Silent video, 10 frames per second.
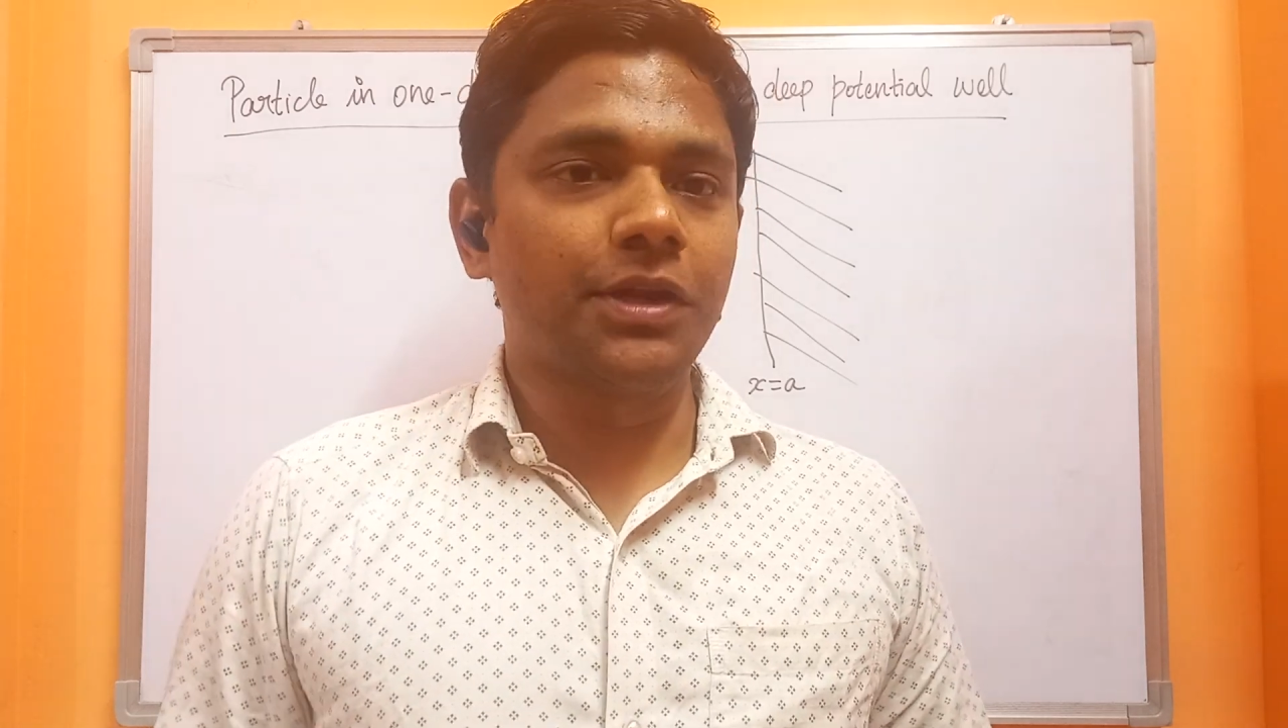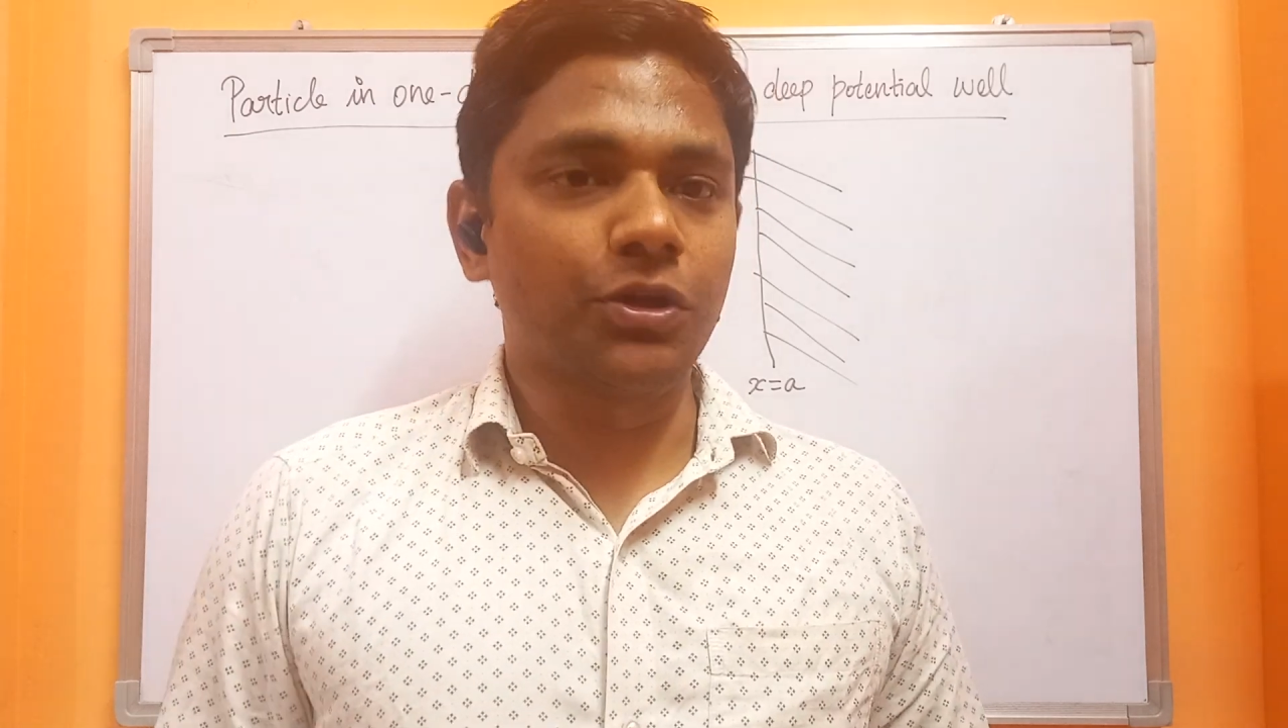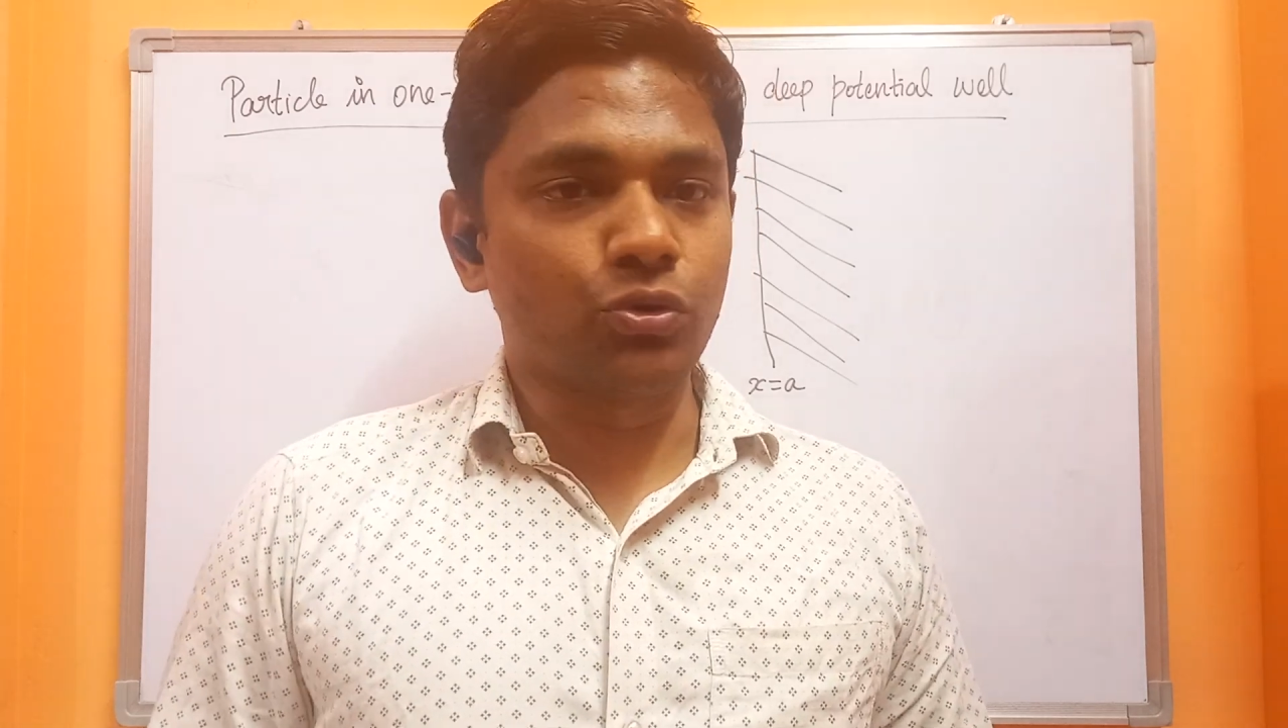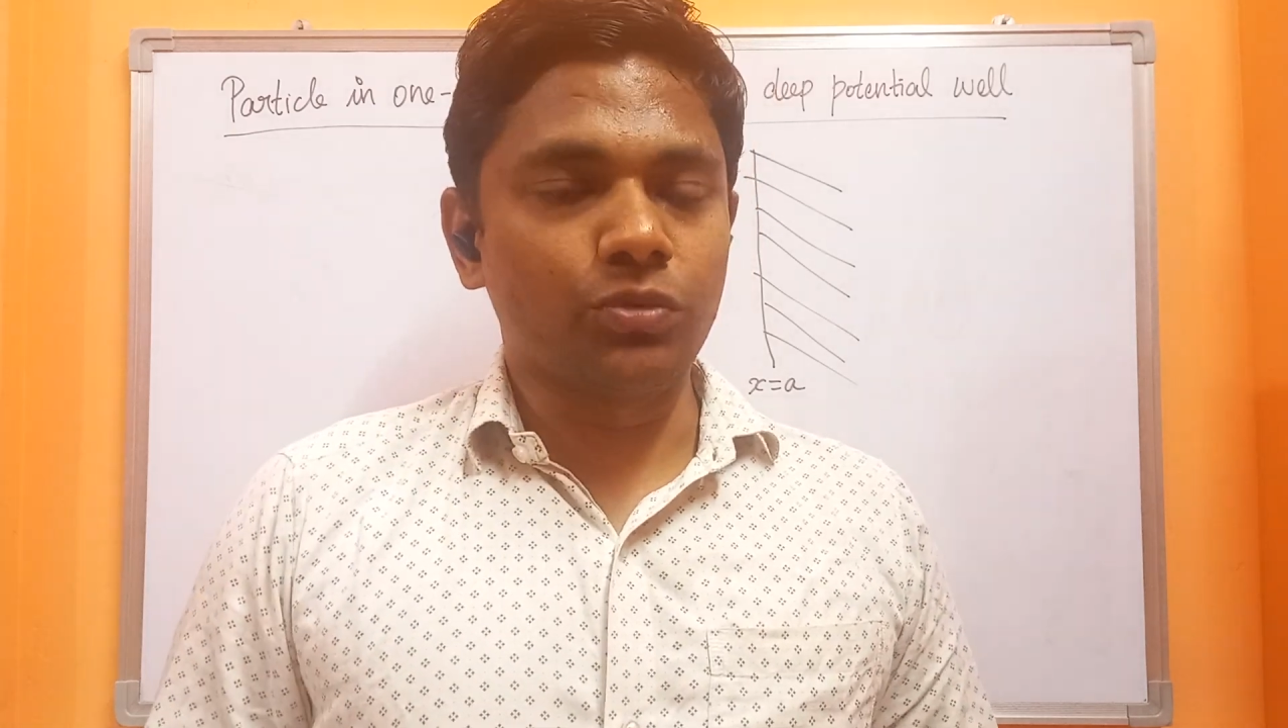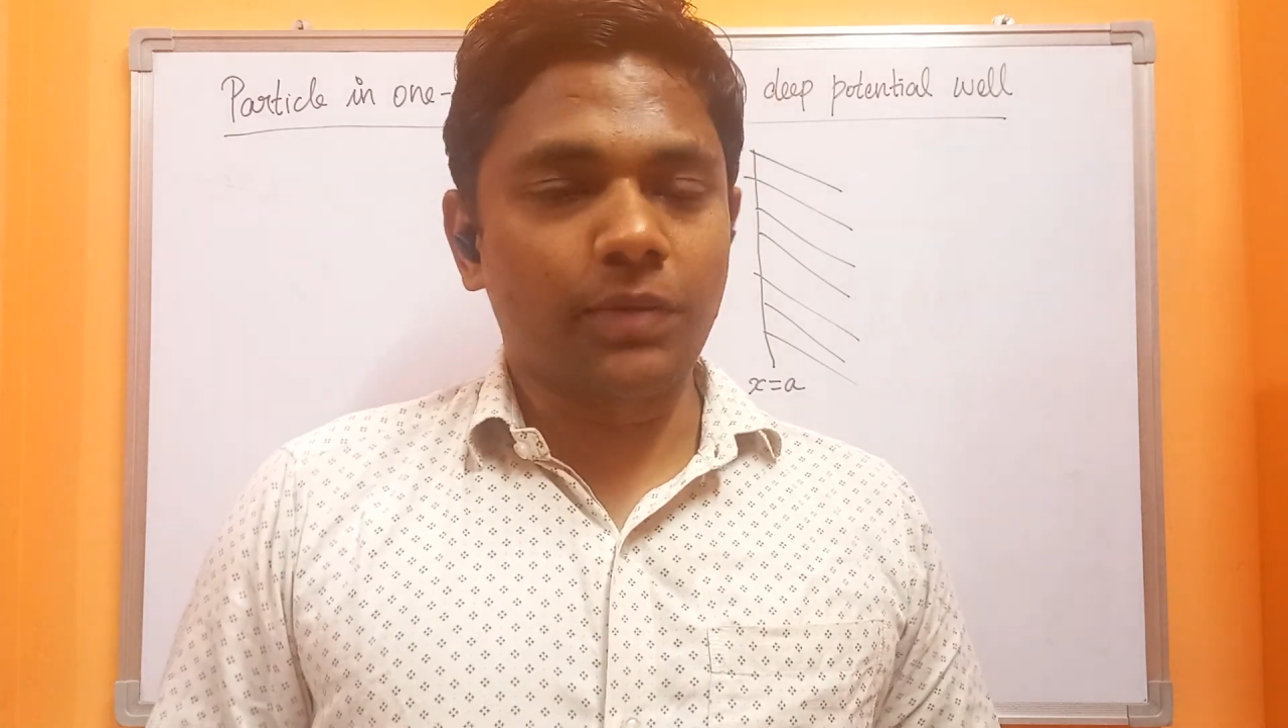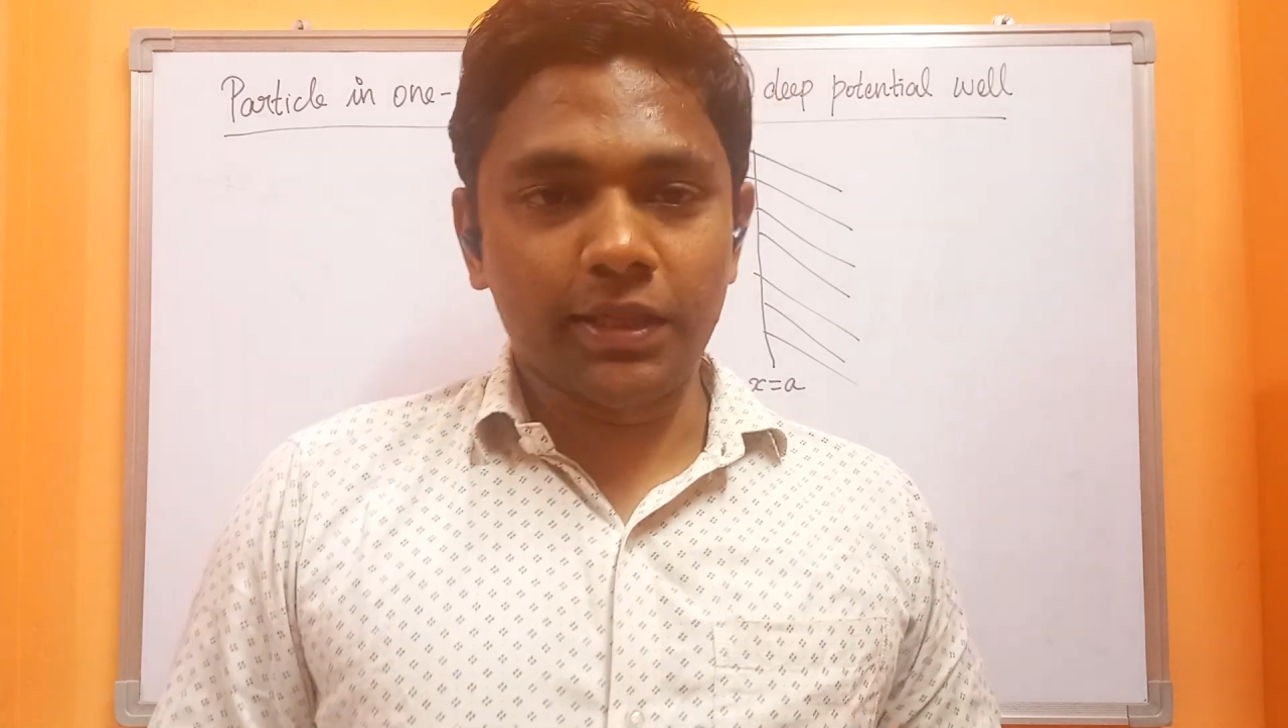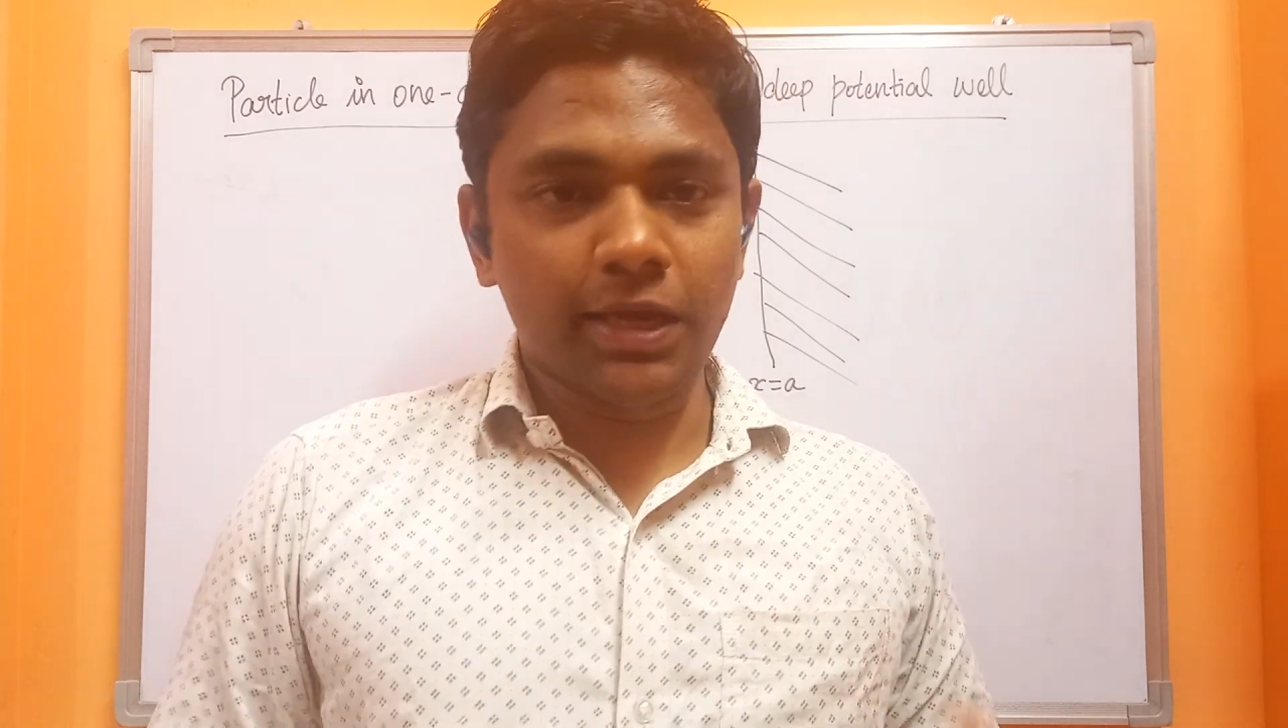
மாதிரி இருக்கும்